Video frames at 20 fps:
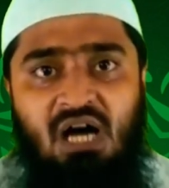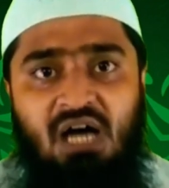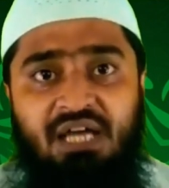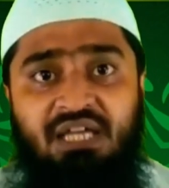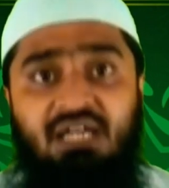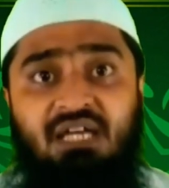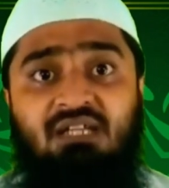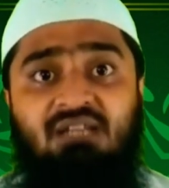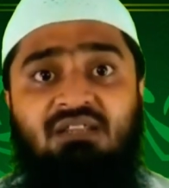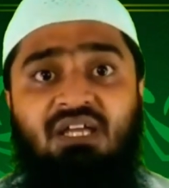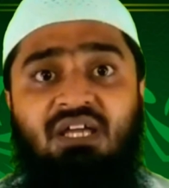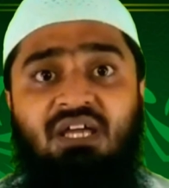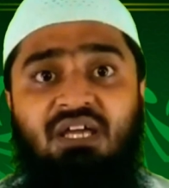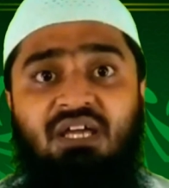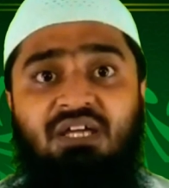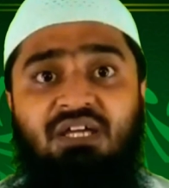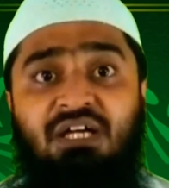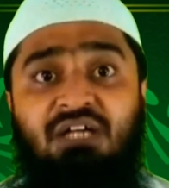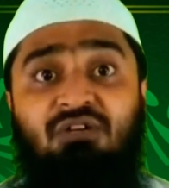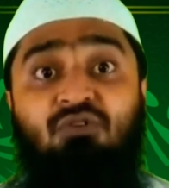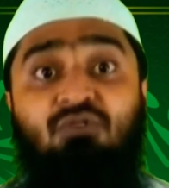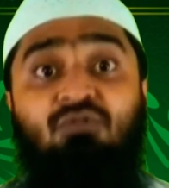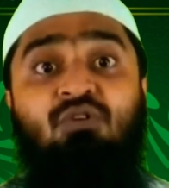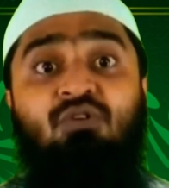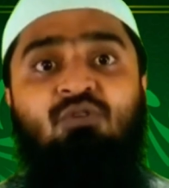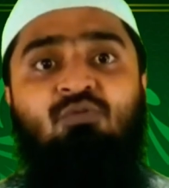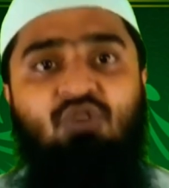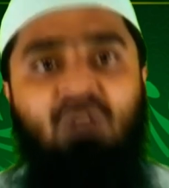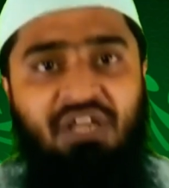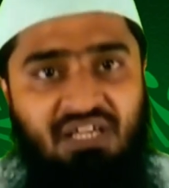ஆயிரத்தி
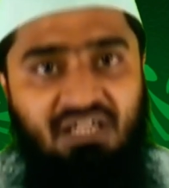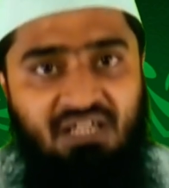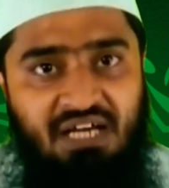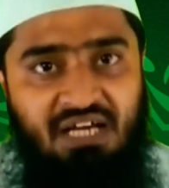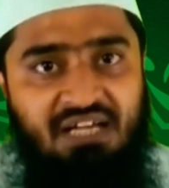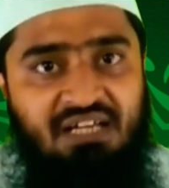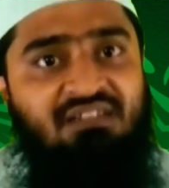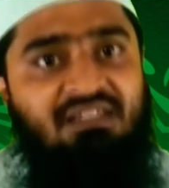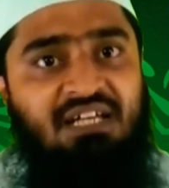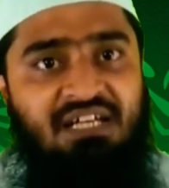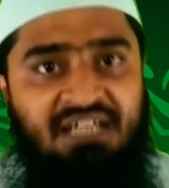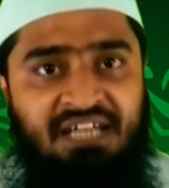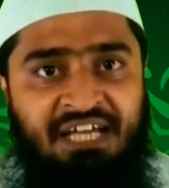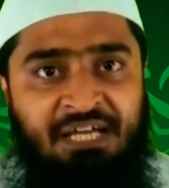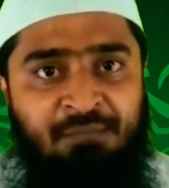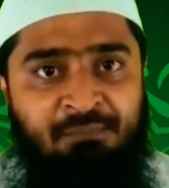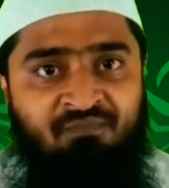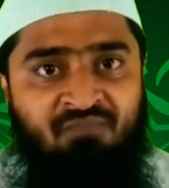எட்நூறு முறை கிட்டத்தட்ட